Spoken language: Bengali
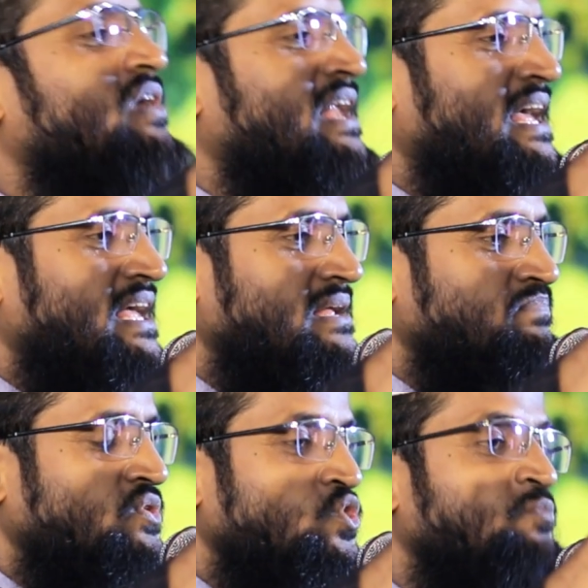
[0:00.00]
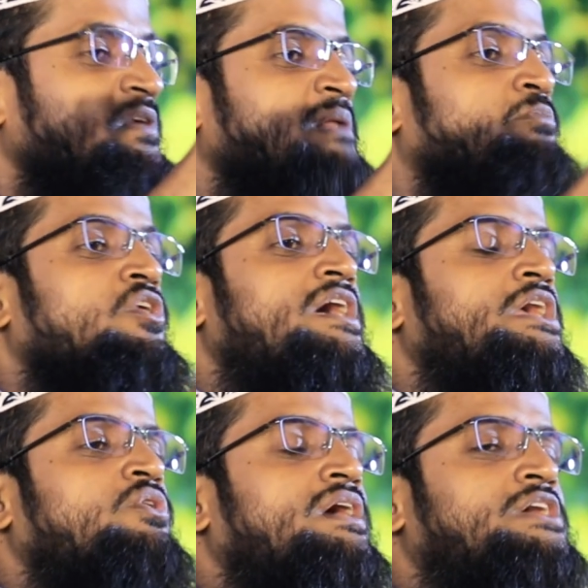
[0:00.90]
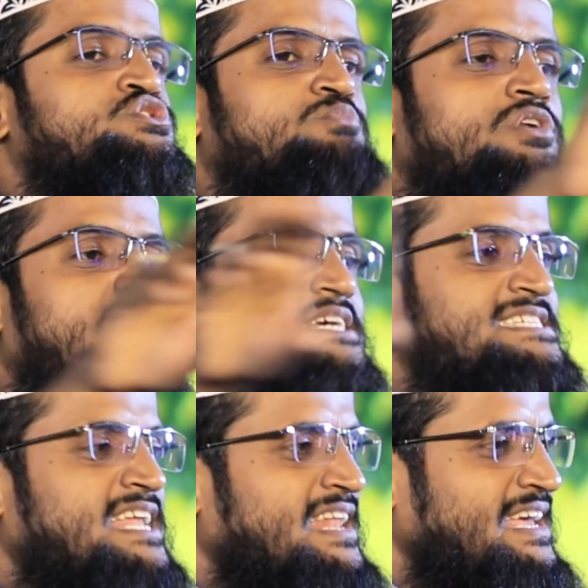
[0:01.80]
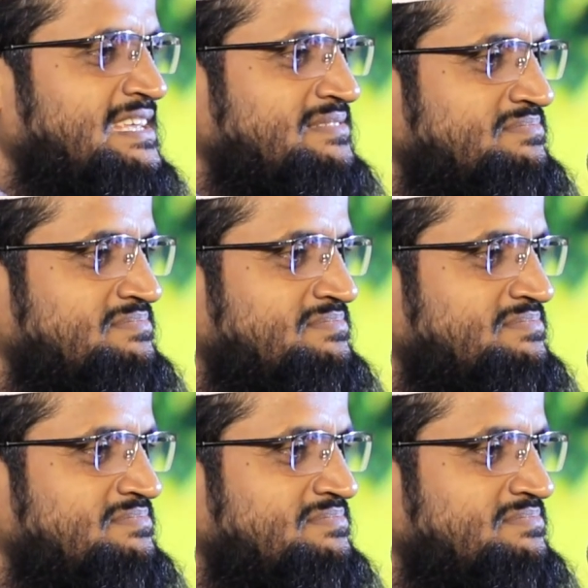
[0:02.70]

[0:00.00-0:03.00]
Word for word: করলে রূপের বড়াই করা কিছু মহিলা আছে না নাই